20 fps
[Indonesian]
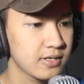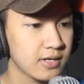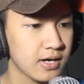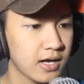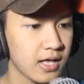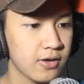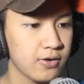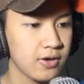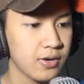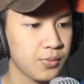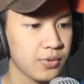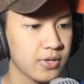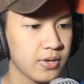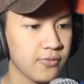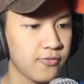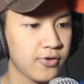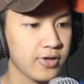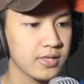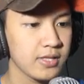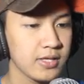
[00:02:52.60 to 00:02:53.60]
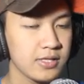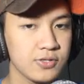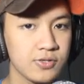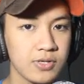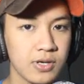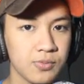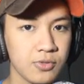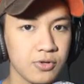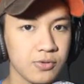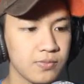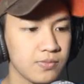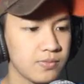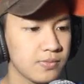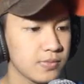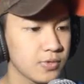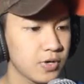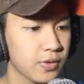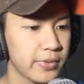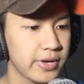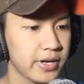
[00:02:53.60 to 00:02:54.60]
Kalian udah punya Fati juga belum?
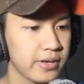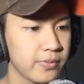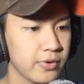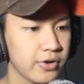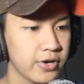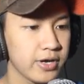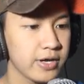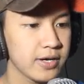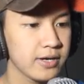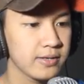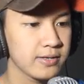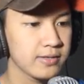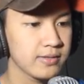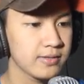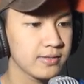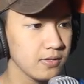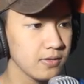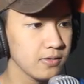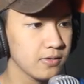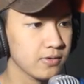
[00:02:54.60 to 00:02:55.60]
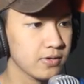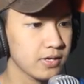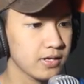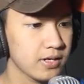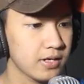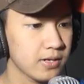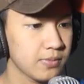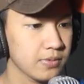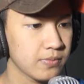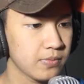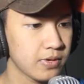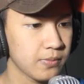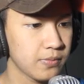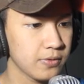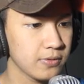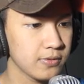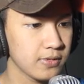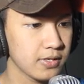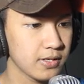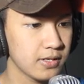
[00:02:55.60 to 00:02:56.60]
Komen di bawah ya. Oke, dia dapat
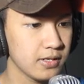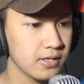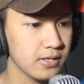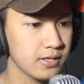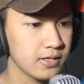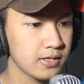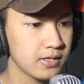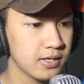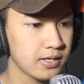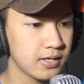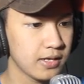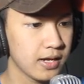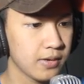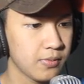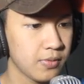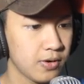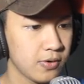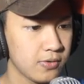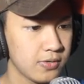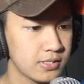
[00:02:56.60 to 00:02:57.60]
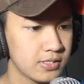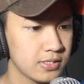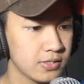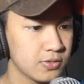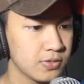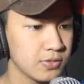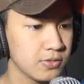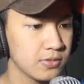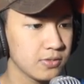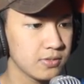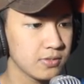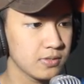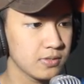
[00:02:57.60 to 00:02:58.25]
berapa tuh tadi dan dia bangun di situ.